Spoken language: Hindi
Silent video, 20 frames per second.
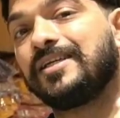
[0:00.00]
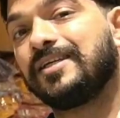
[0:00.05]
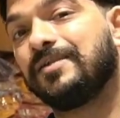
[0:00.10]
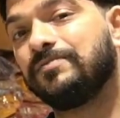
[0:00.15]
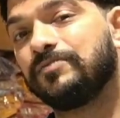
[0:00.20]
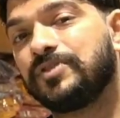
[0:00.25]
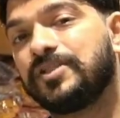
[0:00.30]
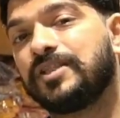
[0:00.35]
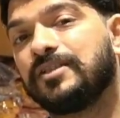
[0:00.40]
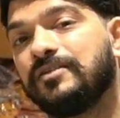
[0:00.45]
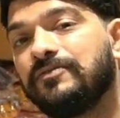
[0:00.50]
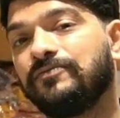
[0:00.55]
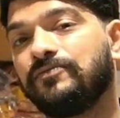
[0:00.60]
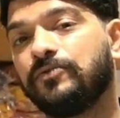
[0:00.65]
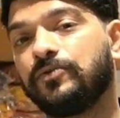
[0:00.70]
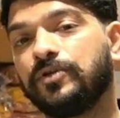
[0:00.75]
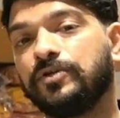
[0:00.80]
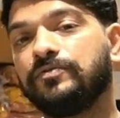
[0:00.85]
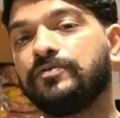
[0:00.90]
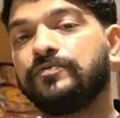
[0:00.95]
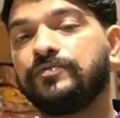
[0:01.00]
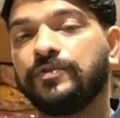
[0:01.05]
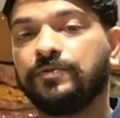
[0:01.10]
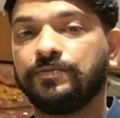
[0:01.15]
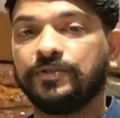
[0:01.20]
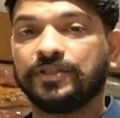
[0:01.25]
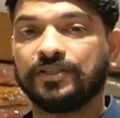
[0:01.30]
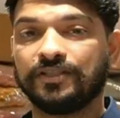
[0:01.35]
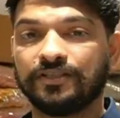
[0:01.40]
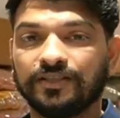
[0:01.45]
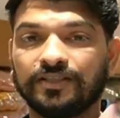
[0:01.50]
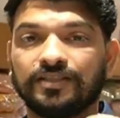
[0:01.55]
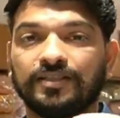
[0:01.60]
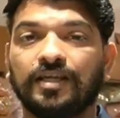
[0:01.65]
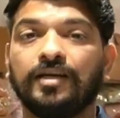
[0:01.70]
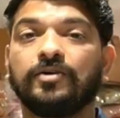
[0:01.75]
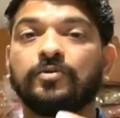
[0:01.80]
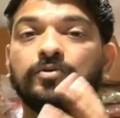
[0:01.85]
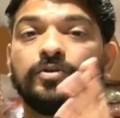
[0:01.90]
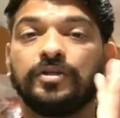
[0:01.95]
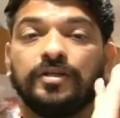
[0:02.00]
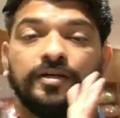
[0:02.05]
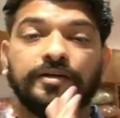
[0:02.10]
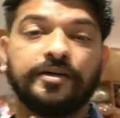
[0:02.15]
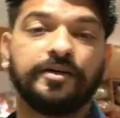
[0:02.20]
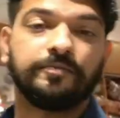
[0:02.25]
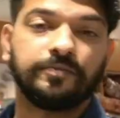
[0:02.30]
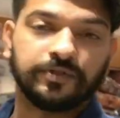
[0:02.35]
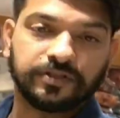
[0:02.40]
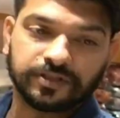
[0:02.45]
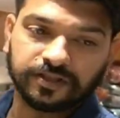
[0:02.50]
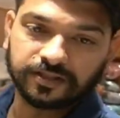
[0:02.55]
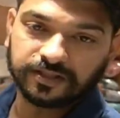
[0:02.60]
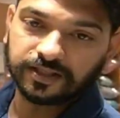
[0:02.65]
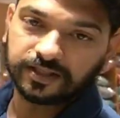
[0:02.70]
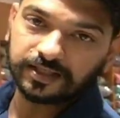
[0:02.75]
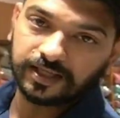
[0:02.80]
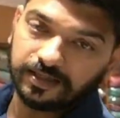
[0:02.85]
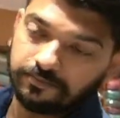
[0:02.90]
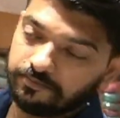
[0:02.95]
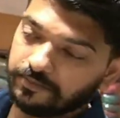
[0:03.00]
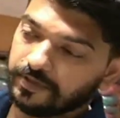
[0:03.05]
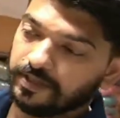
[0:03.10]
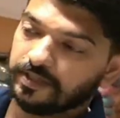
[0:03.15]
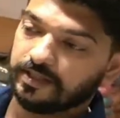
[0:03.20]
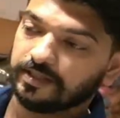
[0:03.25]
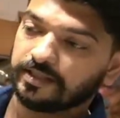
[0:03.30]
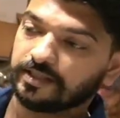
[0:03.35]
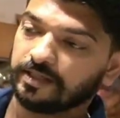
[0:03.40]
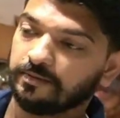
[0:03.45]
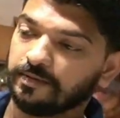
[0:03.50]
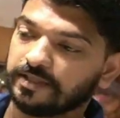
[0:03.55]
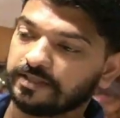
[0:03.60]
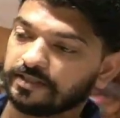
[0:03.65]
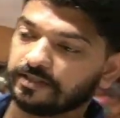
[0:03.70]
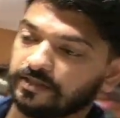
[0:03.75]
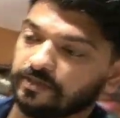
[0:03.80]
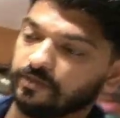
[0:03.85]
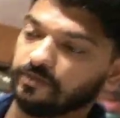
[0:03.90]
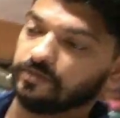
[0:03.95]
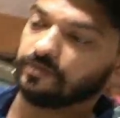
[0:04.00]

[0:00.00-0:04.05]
कम से कम 40-50 परसेंट से स्टार्ट होकर 100 परसेंट तक आप कमा सकते